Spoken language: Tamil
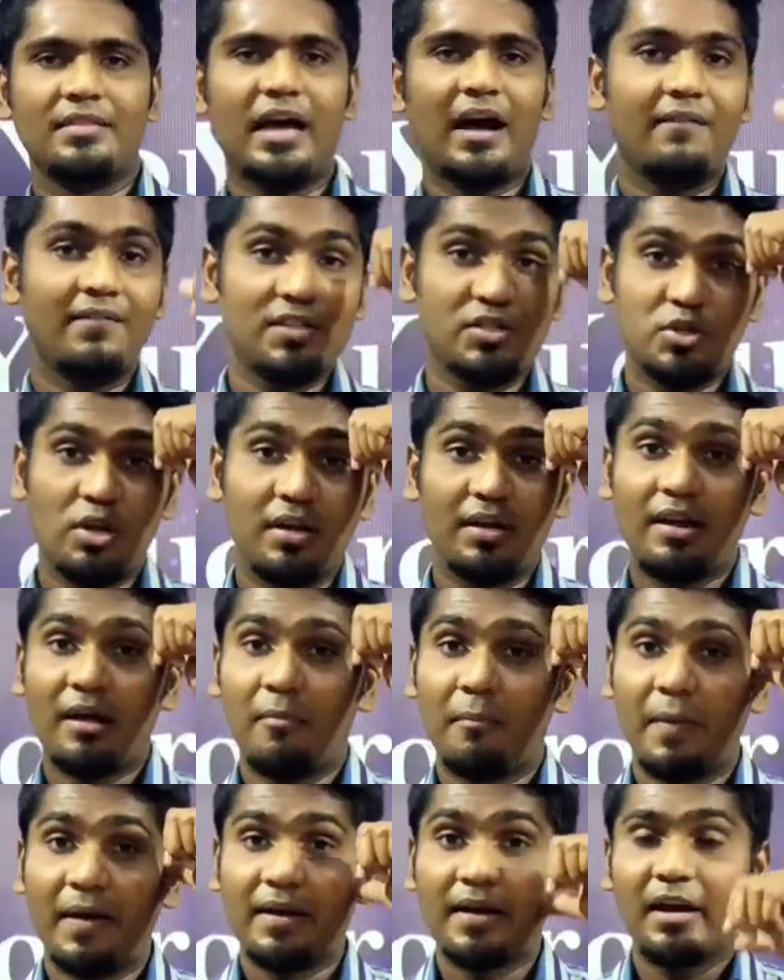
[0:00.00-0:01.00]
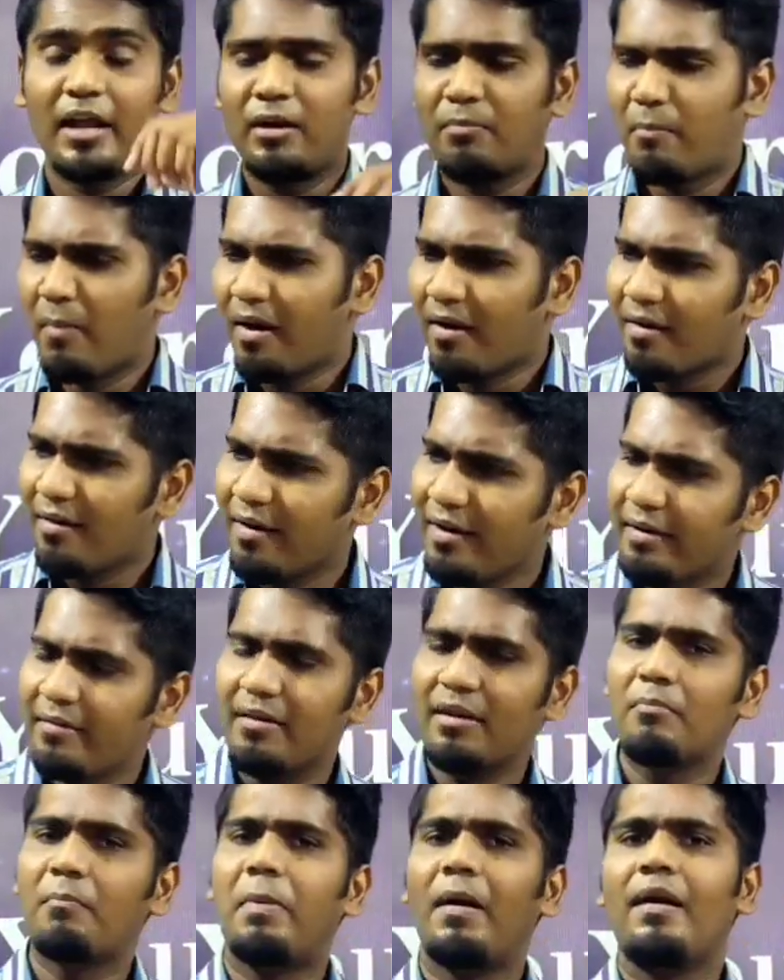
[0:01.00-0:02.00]
தாவது சொல்லுகிறான் பாருங்க நான் மரண
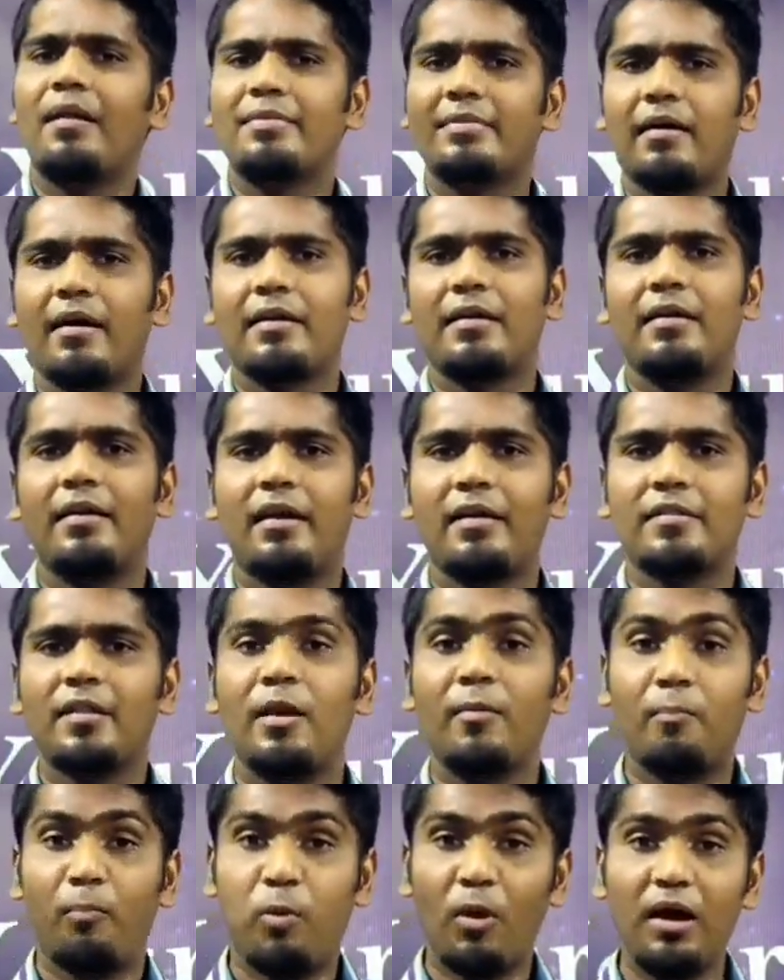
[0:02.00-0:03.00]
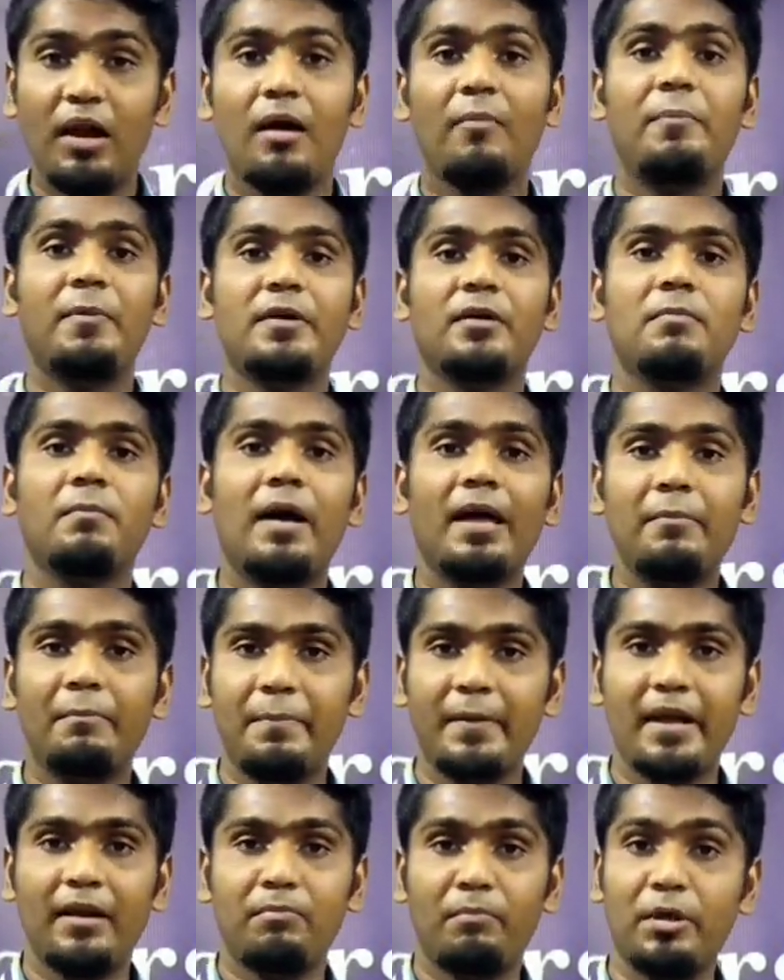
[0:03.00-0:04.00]
இருளின் பள்ளத்தாக்கில் நடந்தாலும் பொல்லாப்புக்கு
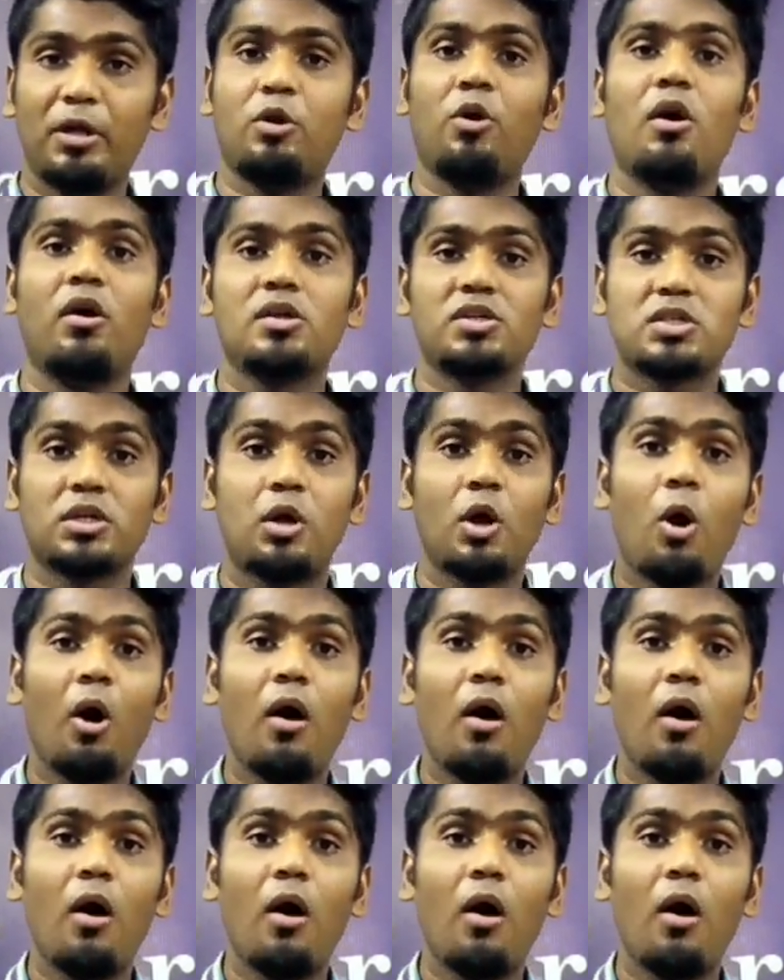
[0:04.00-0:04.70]
பயப்படேன் பிகாஸ்